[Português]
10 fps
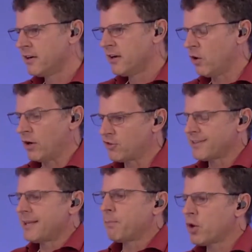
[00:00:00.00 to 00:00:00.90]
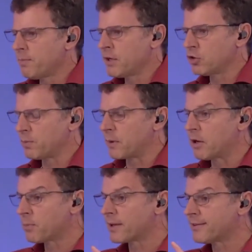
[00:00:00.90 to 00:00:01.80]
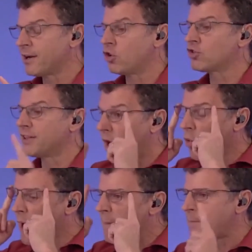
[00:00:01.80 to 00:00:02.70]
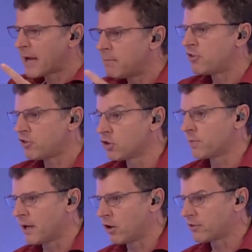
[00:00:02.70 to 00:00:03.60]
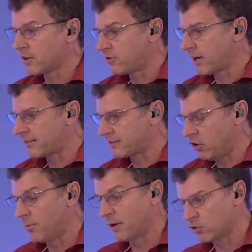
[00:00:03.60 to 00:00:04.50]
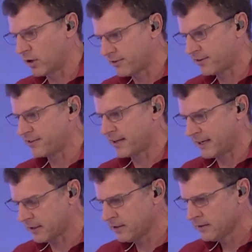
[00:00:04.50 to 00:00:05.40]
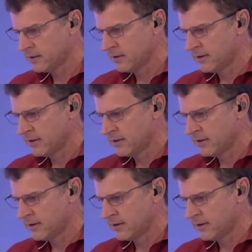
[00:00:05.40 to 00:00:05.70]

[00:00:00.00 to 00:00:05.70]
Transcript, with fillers: Eu acho que tinha que ser proibido. Primeiro, porque esse negócio não é permitido pela nossa legislação, é, uma zona cinzenta. É.